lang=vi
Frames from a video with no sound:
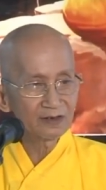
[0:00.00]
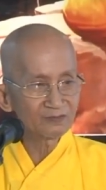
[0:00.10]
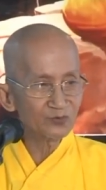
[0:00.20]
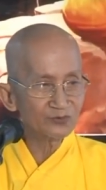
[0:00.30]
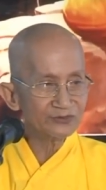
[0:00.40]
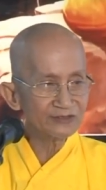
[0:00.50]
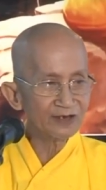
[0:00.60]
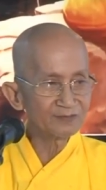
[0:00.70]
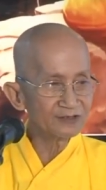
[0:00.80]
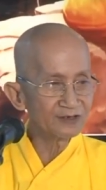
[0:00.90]
làm chủ
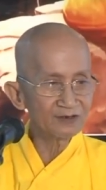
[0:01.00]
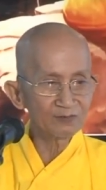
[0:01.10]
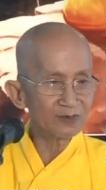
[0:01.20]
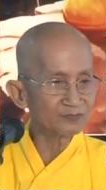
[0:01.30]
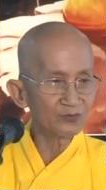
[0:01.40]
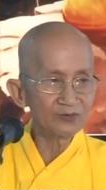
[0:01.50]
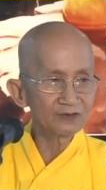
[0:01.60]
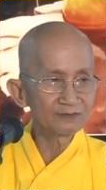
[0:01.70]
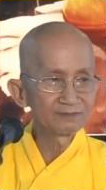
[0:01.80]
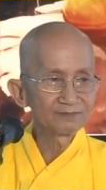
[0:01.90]
sinh già và chết không làm
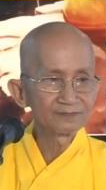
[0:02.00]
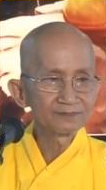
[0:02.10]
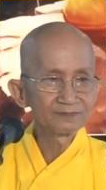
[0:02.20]
chủ được